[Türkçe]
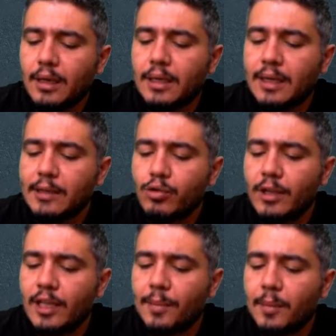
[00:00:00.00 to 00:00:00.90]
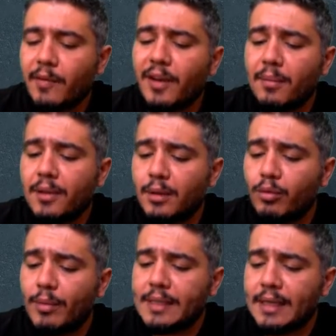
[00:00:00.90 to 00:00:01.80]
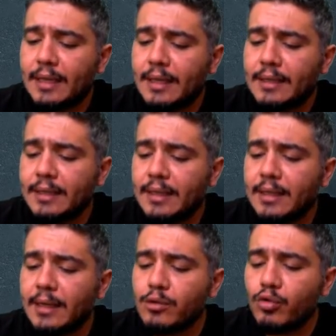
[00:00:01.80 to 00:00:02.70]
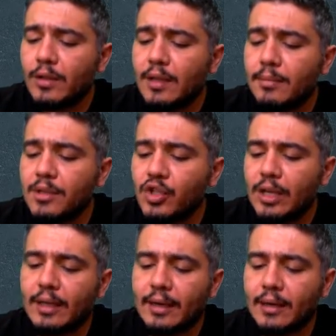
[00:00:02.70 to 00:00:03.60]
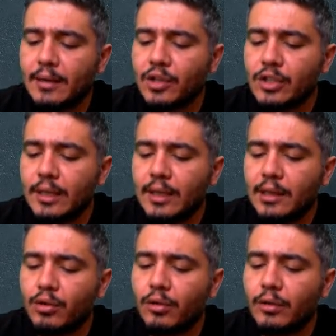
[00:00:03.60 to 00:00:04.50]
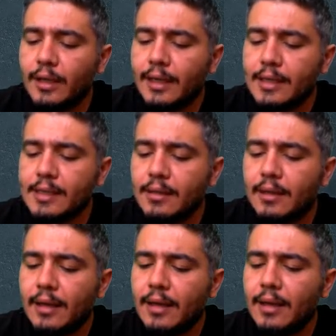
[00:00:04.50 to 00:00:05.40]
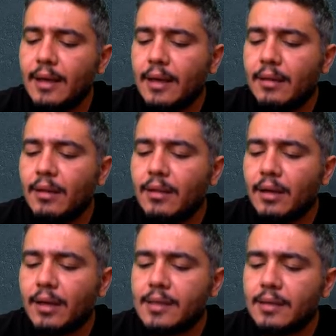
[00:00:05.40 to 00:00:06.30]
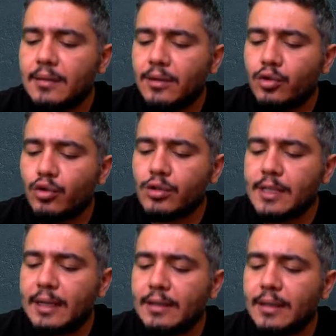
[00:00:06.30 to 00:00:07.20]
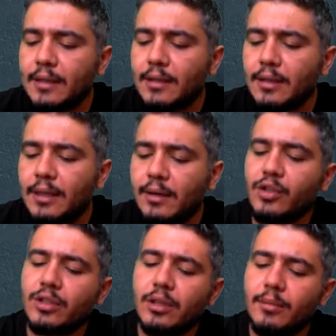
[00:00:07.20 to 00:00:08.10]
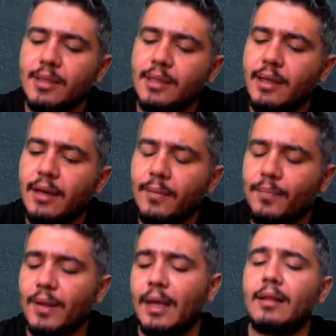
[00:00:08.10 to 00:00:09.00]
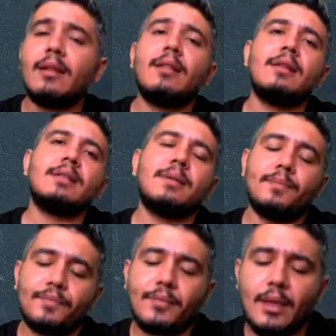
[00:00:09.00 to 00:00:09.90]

Kral suyu ile tepkime verebilir bu metaller. Kral suyu dediğimiz şey de arkadaşlar hidroklorik asit ile nitrik asit çözeltilerinin karıştırılmasıyla elde edilir.